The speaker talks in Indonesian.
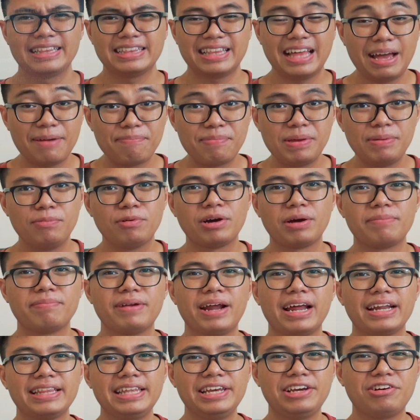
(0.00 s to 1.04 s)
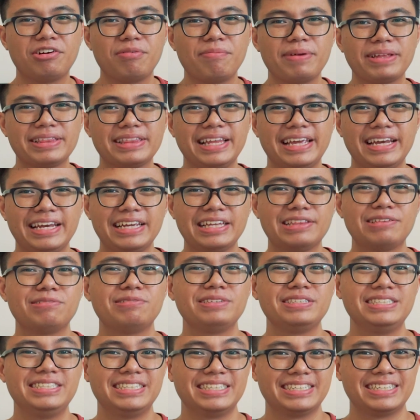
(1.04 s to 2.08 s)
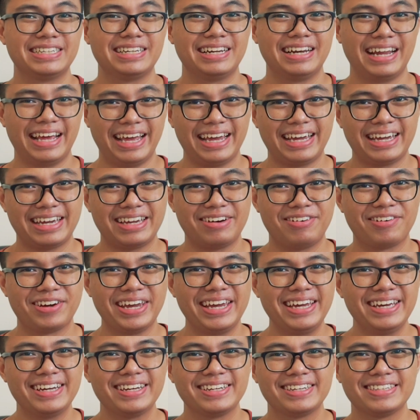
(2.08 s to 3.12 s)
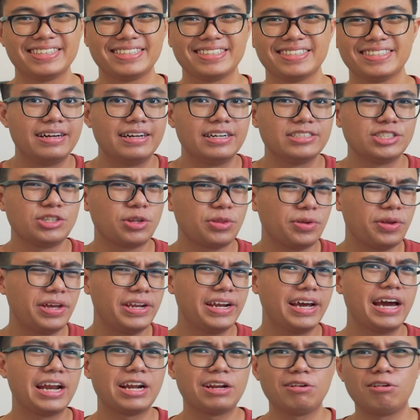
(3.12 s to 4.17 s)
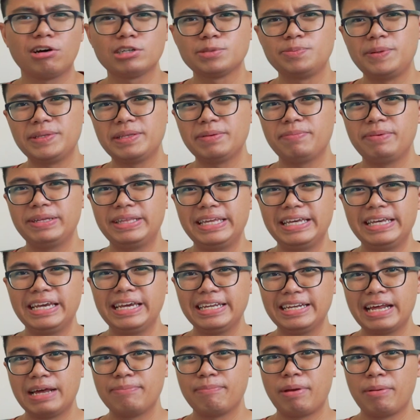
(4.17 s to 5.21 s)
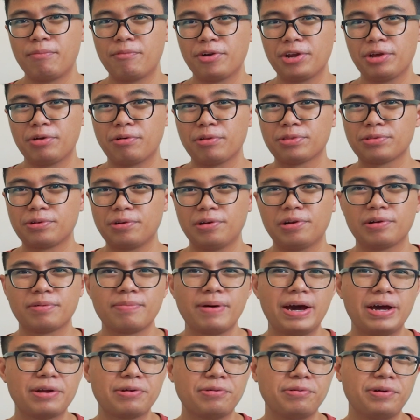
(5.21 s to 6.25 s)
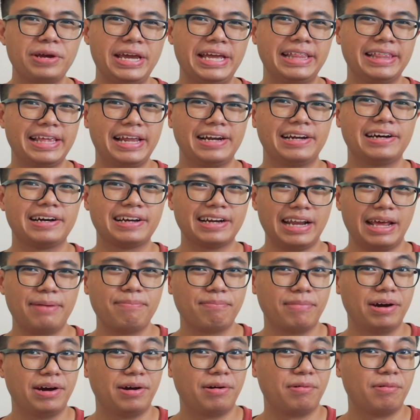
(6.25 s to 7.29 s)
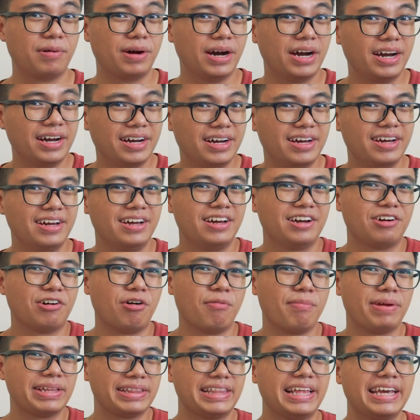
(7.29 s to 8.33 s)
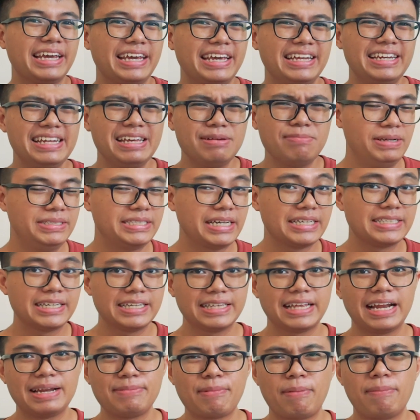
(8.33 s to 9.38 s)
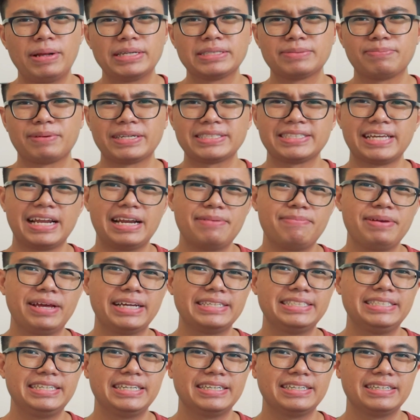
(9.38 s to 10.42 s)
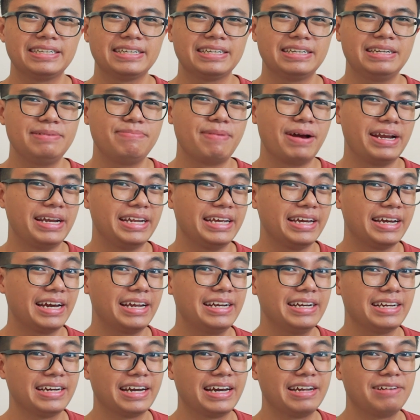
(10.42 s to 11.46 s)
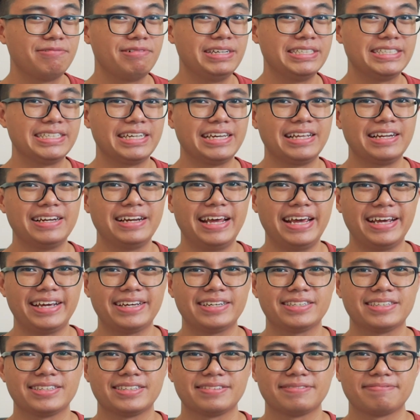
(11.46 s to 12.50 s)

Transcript: Tapi bukan berarti Comet Lake itu jelek, oke? Okay? Contohnya dengan clock speed lebih tinggi dan memori controller baru, Intel ngeklaim bahwa Comet Lake ini bisa sekitar 15% lebih kenceng dibandingkan dengan Whiskey Lake.